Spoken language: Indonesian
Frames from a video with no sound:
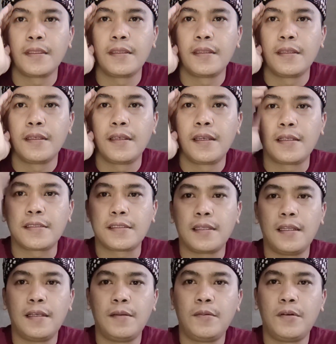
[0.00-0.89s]

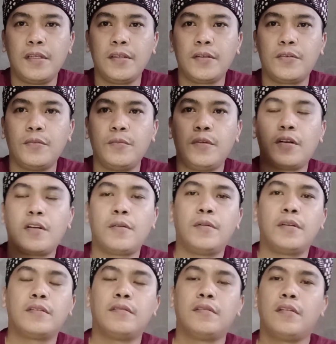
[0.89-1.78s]
Assalamualaikum
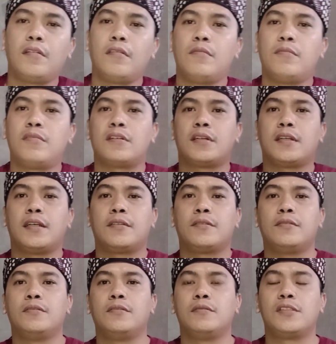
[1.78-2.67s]
warahmatullahi
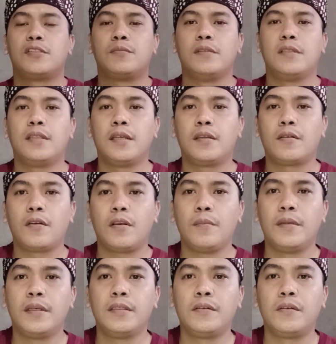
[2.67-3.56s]
wabarakatuh
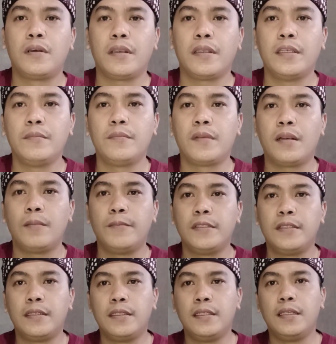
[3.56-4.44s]
Bismillahirrahmanirrahim
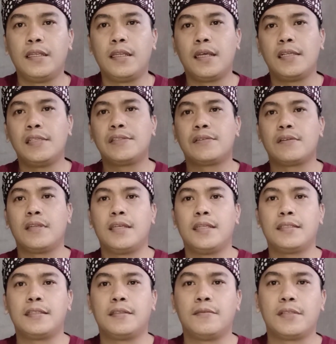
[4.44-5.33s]
Alhamdulillah
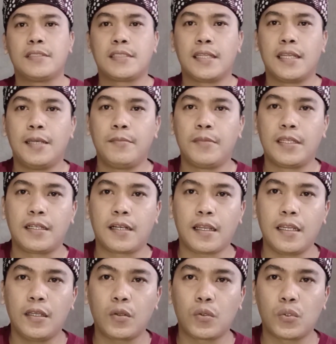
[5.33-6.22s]
Salatan wassalaman
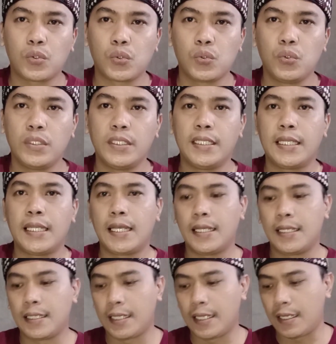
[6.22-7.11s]
ala rasulillah
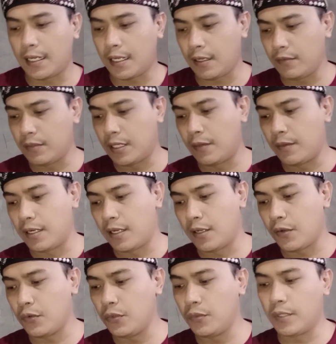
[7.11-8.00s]
La hawla wa la
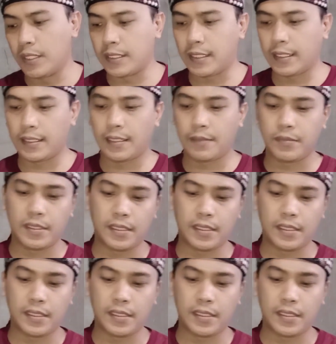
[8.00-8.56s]
quwata illa billah